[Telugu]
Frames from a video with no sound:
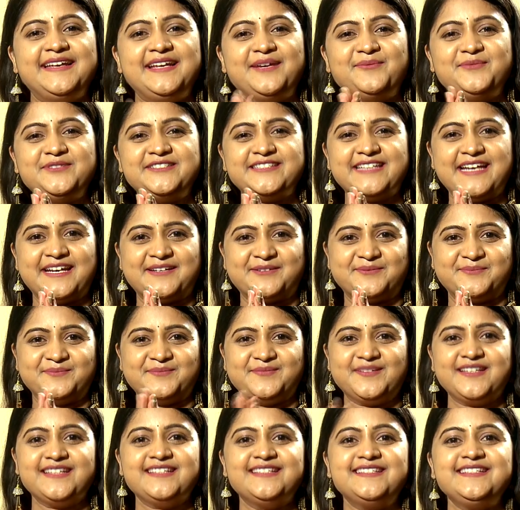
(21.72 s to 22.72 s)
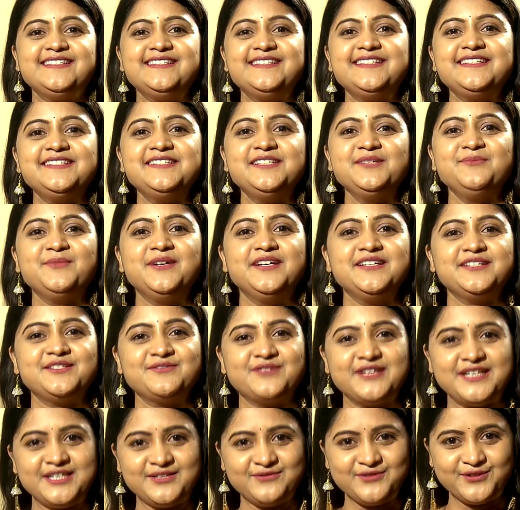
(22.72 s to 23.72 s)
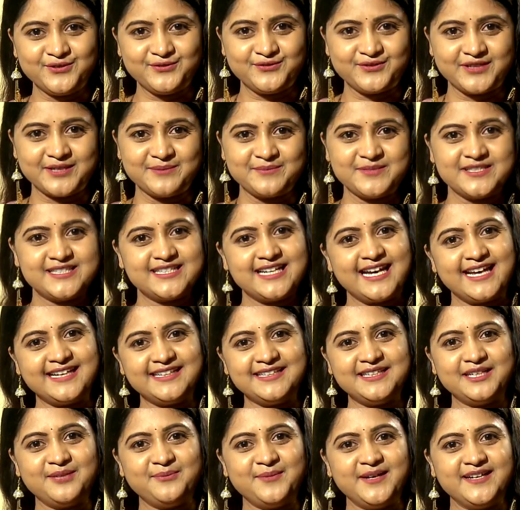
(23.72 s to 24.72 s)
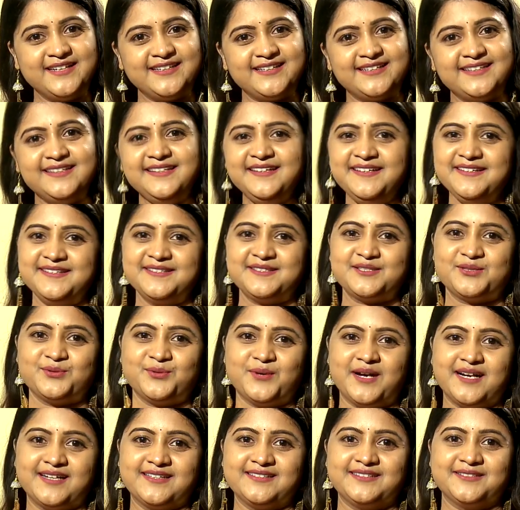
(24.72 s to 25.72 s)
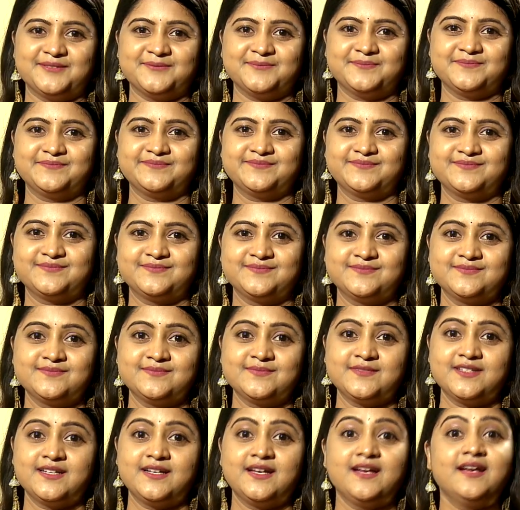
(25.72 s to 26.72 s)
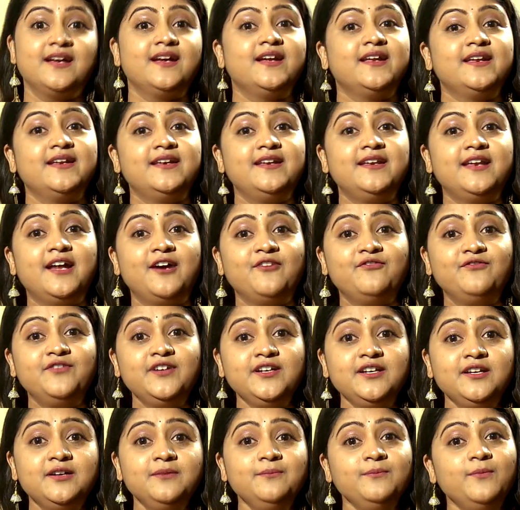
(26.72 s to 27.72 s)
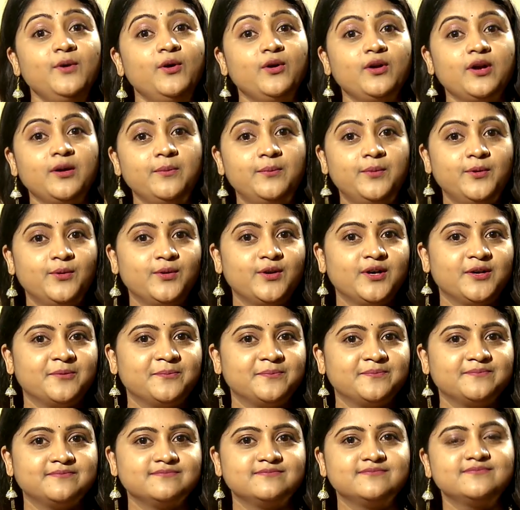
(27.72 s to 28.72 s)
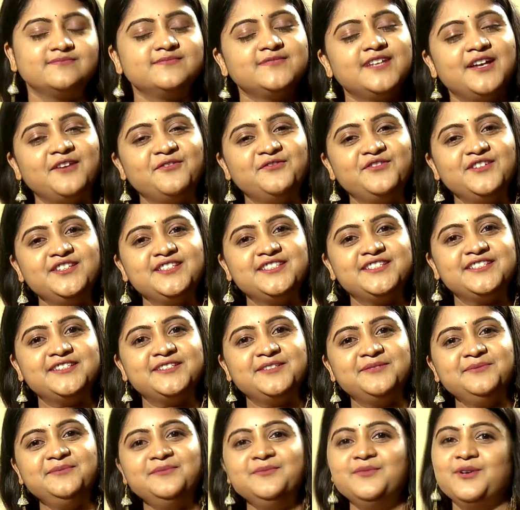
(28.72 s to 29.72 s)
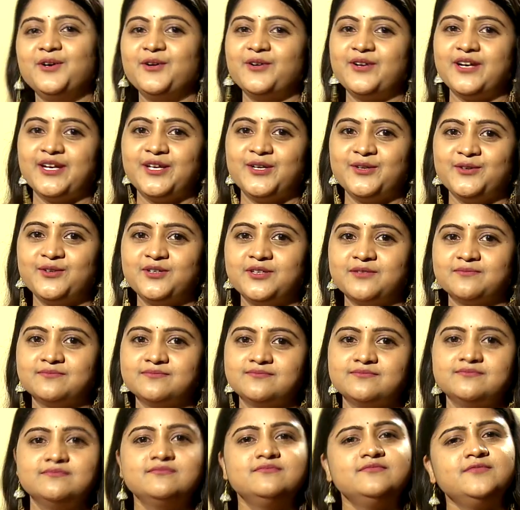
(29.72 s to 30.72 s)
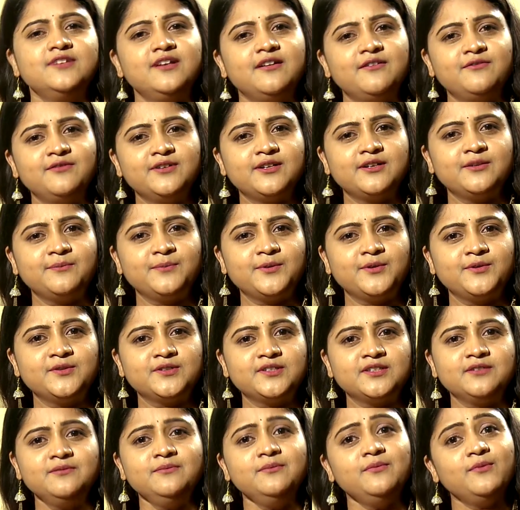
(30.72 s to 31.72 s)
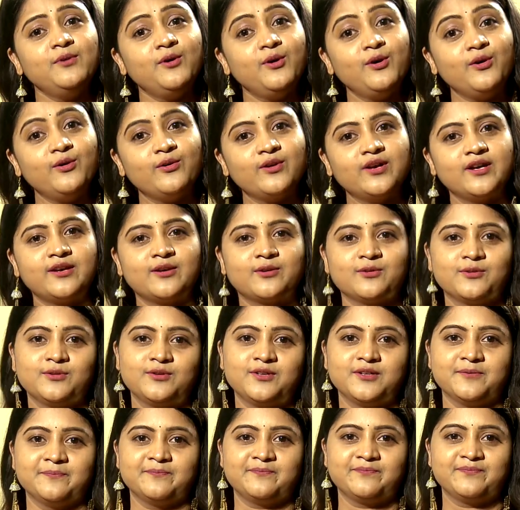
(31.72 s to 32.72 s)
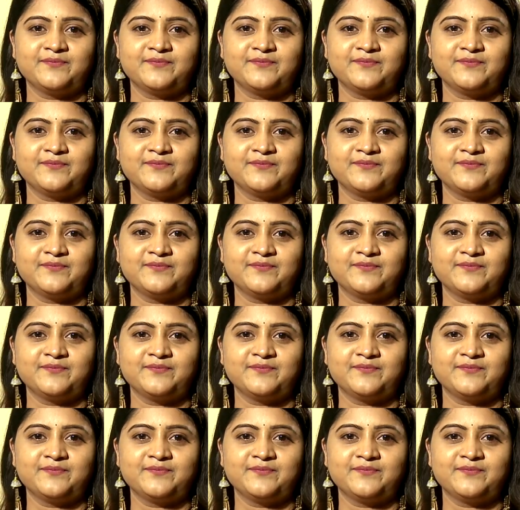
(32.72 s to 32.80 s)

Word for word: నమస్కారం చిత్రసీమ ట్వంటీ ఫోర్ ఫ్రేమ్స్ కార్యక్రమానికి స్వాగతం నవ్వటం ఒక భోగం నవ్వించటం ఒక యోగం నవ్వకపోవటం ఒక రోగం